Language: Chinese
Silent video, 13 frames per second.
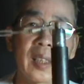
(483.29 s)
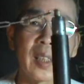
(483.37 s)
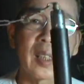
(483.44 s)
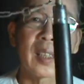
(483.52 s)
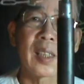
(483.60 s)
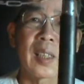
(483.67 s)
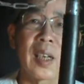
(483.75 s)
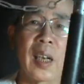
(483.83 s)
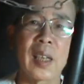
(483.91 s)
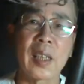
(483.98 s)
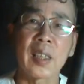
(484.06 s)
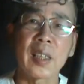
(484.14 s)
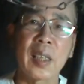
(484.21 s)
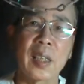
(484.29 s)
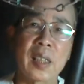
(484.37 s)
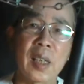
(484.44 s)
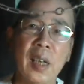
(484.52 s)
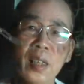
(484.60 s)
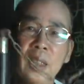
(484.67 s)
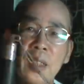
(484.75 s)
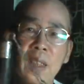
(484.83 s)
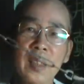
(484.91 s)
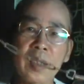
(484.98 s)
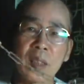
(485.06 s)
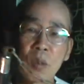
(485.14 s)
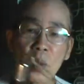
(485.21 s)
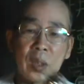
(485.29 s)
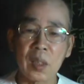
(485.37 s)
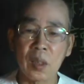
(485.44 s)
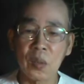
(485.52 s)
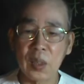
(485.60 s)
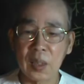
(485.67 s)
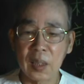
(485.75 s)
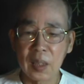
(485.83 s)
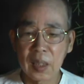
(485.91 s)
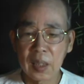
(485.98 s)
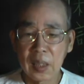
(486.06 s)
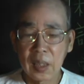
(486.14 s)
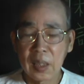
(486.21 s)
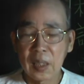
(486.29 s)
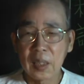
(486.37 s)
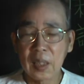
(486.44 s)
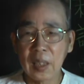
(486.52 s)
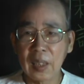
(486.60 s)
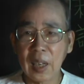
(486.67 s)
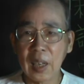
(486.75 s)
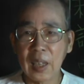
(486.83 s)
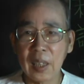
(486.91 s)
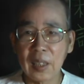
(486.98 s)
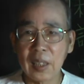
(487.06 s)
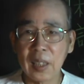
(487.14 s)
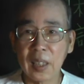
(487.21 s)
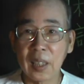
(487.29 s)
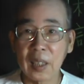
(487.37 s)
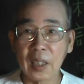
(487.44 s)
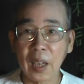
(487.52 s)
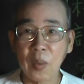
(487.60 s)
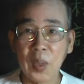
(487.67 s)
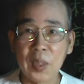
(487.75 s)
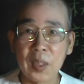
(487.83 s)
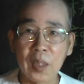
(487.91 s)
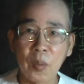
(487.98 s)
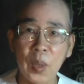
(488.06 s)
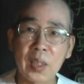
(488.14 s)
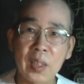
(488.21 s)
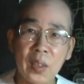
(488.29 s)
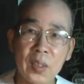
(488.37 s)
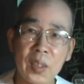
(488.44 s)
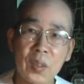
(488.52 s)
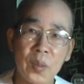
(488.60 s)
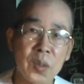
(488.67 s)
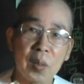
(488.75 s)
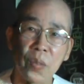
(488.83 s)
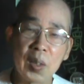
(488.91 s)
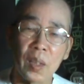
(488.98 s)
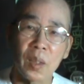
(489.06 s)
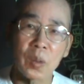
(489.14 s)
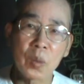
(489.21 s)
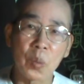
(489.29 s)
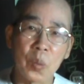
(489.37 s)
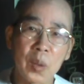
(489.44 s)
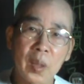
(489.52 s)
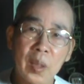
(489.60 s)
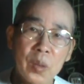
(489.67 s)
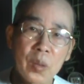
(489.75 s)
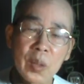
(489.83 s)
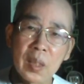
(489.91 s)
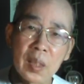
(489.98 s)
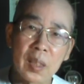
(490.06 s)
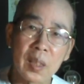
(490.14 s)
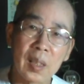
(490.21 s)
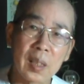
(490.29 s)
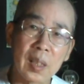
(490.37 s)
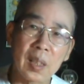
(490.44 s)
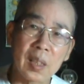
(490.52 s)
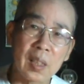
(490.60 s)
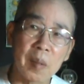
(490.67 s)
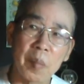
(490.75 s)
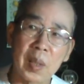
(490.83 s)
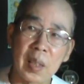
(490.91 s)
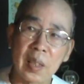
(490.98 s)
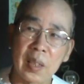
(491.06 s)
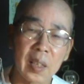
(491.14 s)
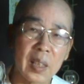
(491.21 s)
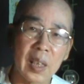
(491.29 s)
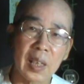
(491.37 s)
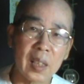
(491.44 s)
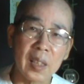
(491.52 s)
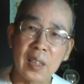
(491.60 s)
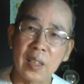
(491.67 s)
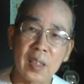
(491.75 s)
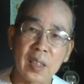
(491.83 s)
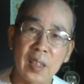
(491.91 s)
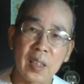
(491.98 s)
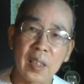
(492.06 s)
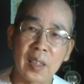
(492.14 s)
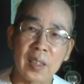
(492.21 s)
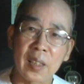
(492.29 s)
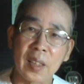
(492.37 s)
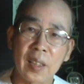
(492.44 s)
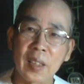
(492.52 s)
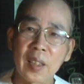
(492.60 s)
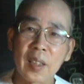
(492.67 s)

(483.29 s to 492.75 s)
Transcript: 那这是两个一样长啊，就叫双节棍。那当年这个台湾这个外销这个东西非常多哈，所以在市面上你可以看到各式各样的啊。